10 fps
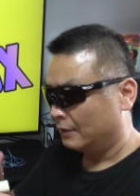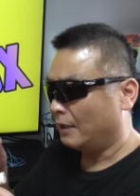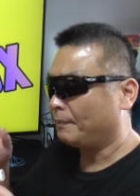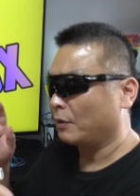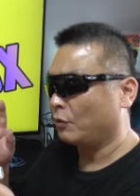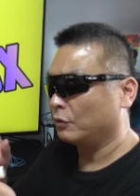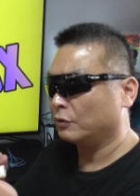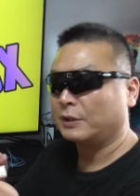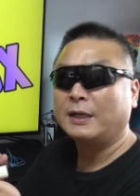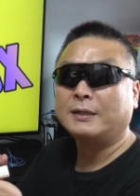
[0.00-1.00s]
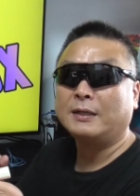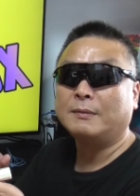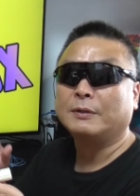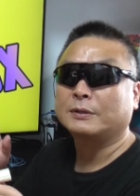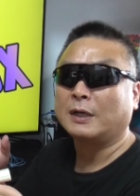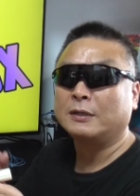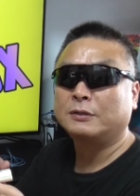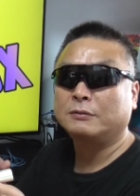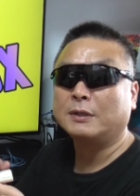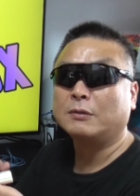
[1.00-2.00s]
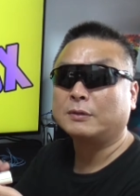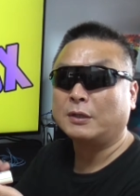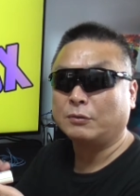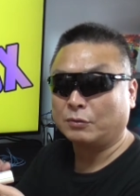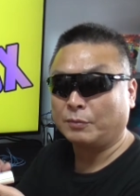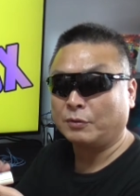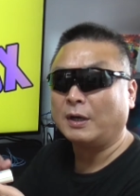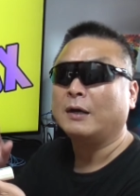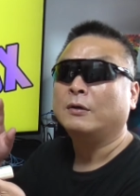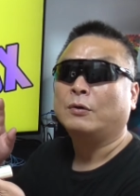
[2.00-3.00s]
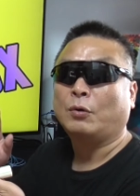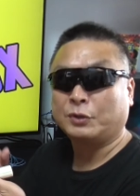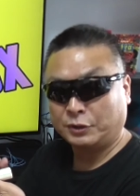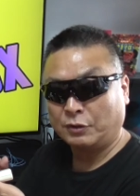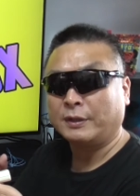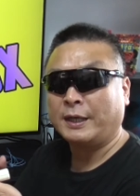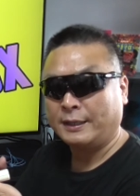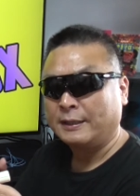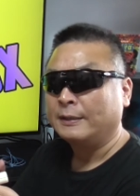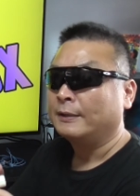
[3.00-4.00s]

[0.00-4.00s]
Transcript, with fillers: やっぱこういう最低でも 30W 対応のものが欲しいよね